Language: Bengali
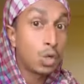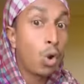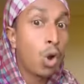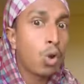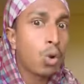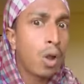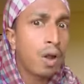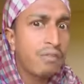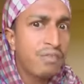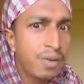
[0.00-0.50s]

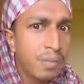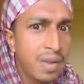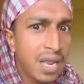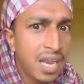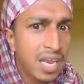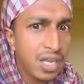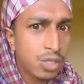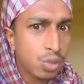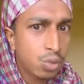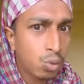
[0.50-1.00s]
গরবার
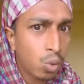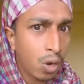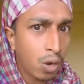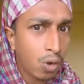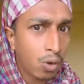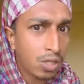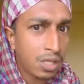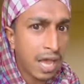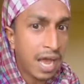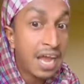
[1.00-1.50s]
প্রিমিয়ার লিগ তো দূরের
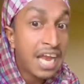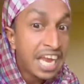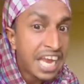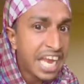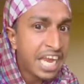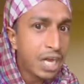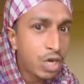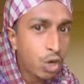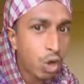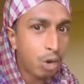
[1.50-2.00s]
কথা
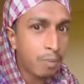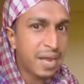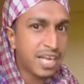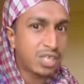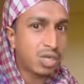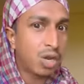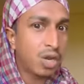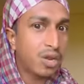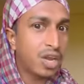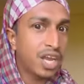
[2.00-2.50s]
ইনডোর ম্যাচ
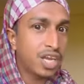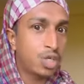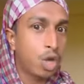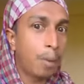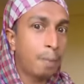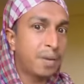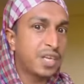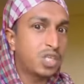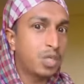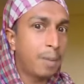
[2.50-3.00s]
হয়ে কি
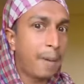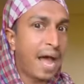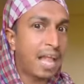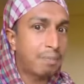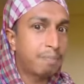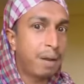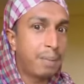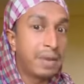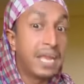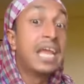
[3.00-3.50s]
সবকিছু বাদ
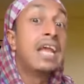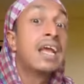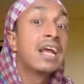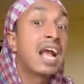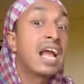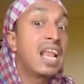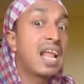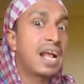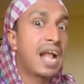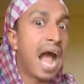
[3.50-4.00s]
পাবি
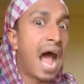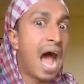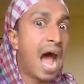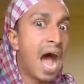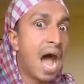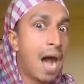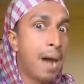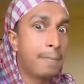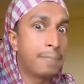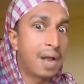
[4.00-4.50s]
খাইলা
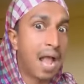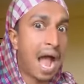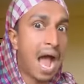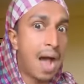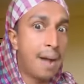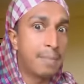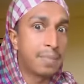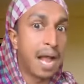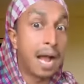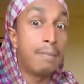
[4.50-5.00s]
গাম
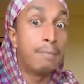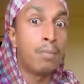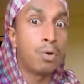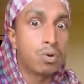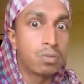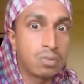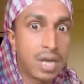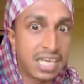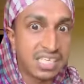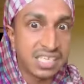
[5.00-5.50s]
গাম গাম
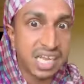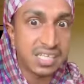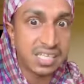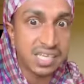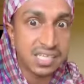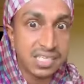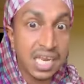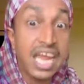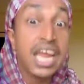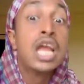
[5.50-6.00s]
মন্ডাই
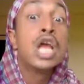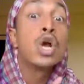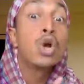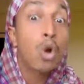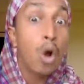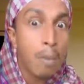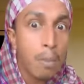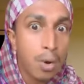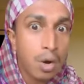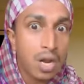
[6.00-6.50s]
চাইতেছে
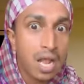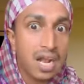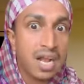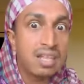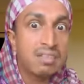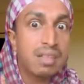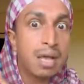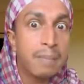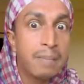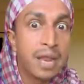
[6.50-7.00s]
কম্বল
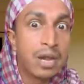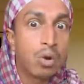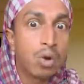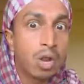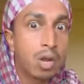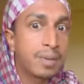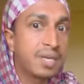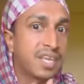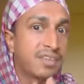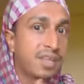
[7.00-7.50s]
টাকার দাম মেন
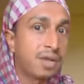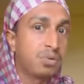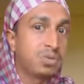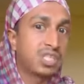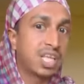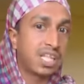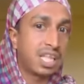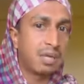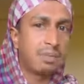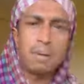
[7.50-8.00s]
রোডের ভিতরে
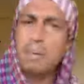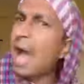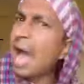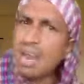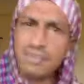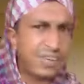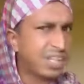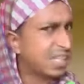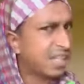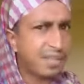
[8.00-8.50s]
হুইতা এইভাবে
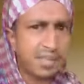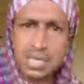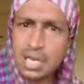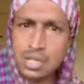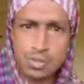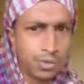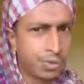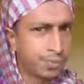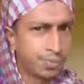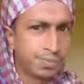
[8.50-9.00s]
আর পারতাছি না
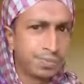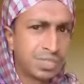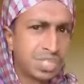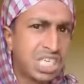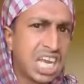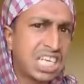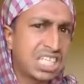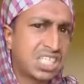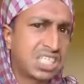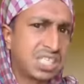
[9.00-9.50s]
তো
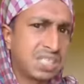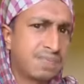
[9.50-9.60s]
শেষ